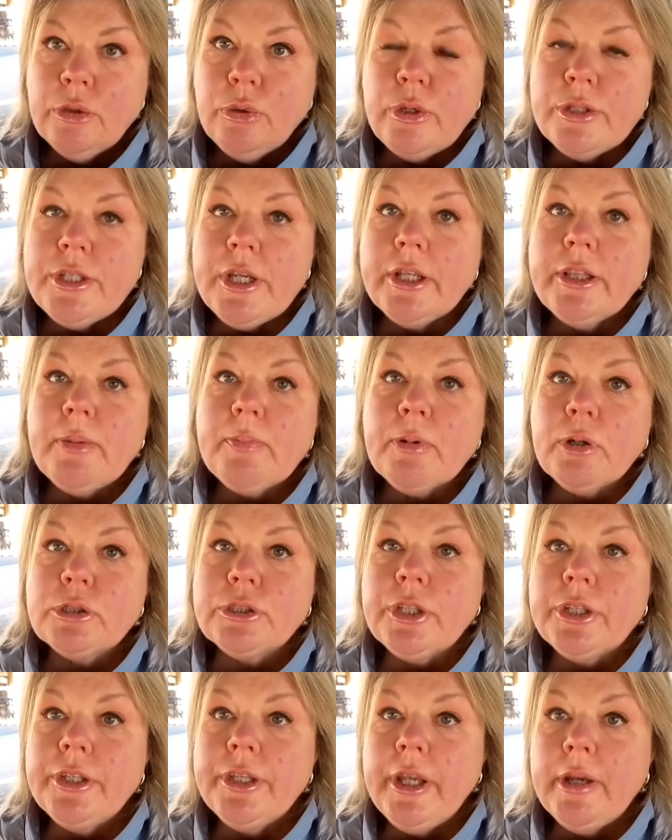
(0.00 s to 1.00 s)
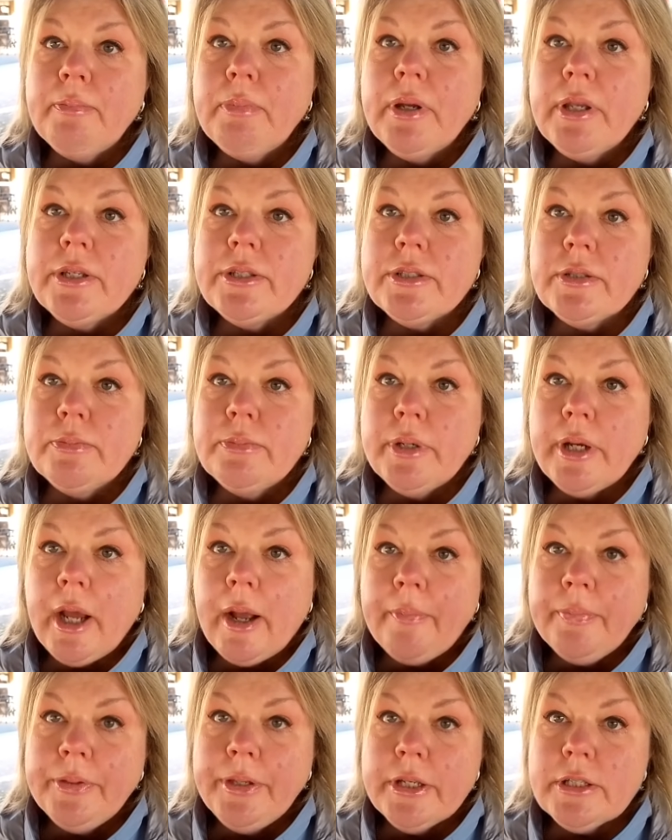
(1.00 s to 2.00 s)
то есть это просто небо и
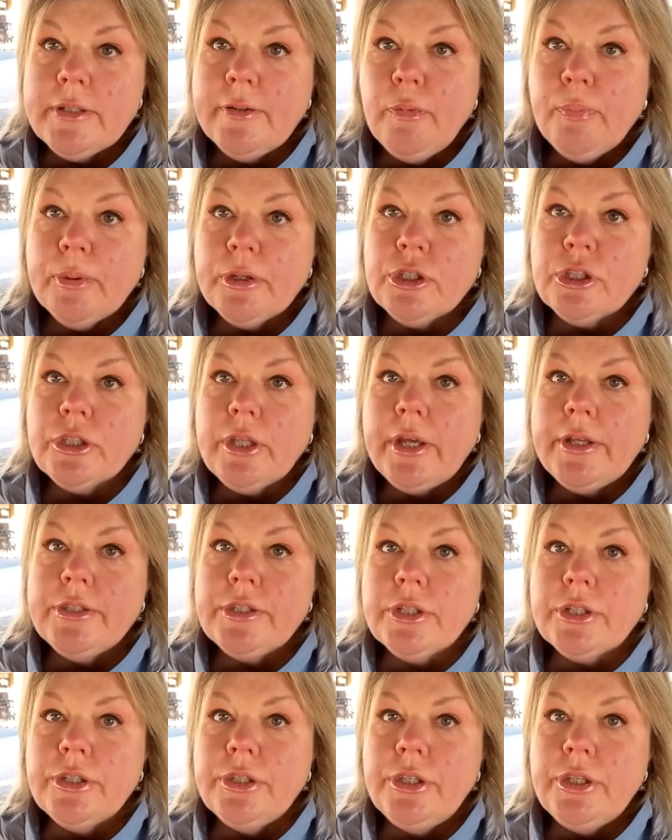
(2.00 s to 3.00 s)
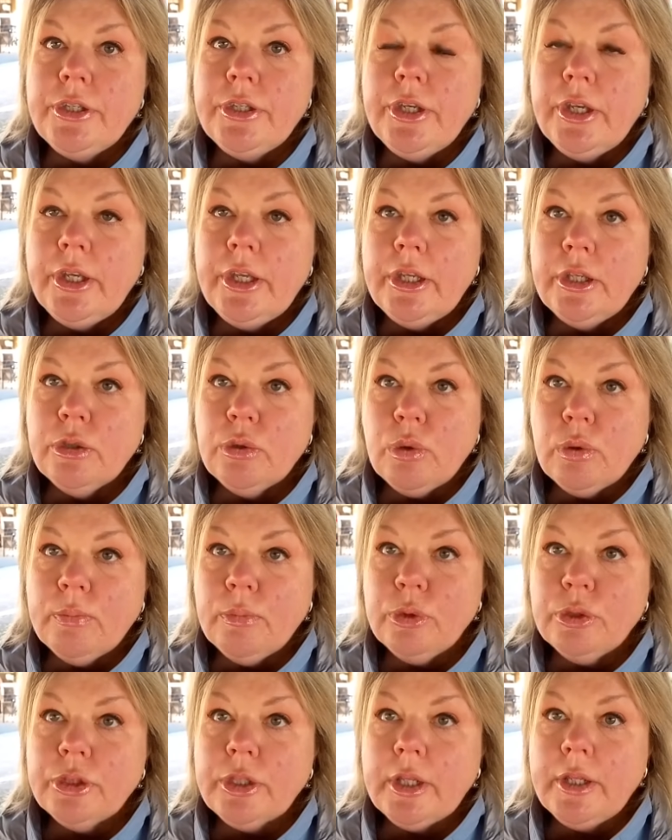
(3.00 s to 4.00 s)
земля. Если вы прочитаете книги Индру
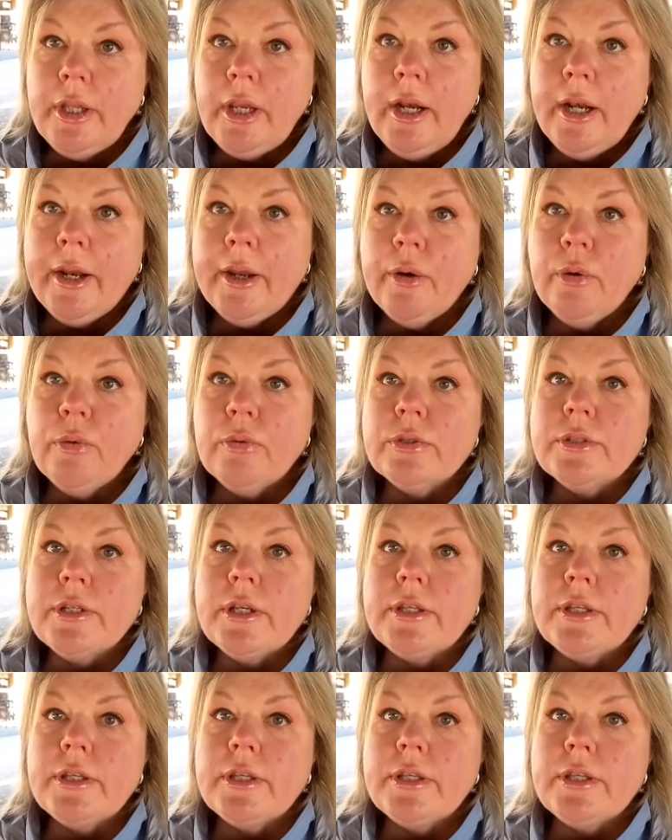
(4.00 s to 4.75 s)
Монтанелли, он